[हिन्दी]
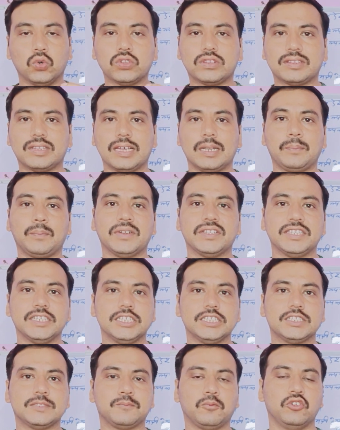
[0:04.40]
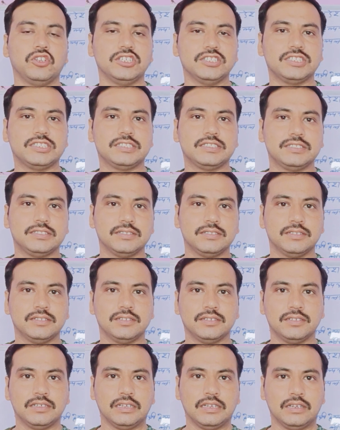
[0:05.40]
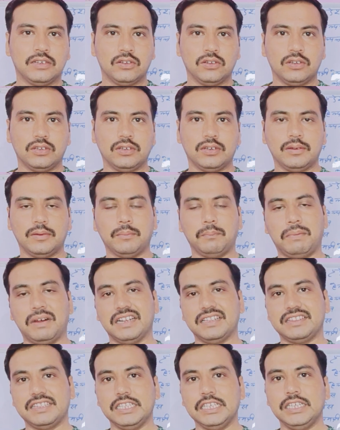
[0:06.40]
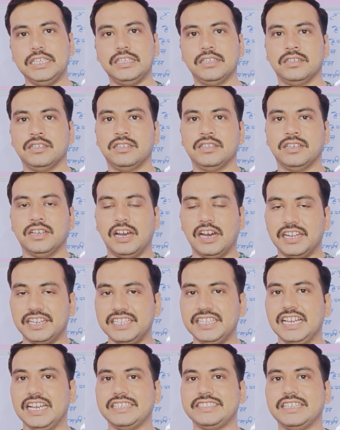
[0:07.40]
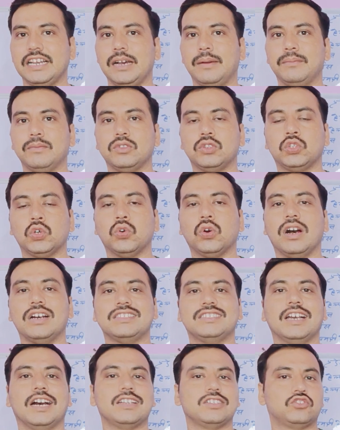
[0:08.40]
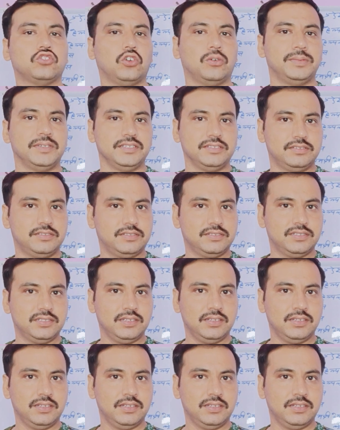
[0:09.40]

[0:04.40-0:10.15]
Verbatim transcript: उत्तर प्रदेश पुलिस भर्ती री एग्जाम 2024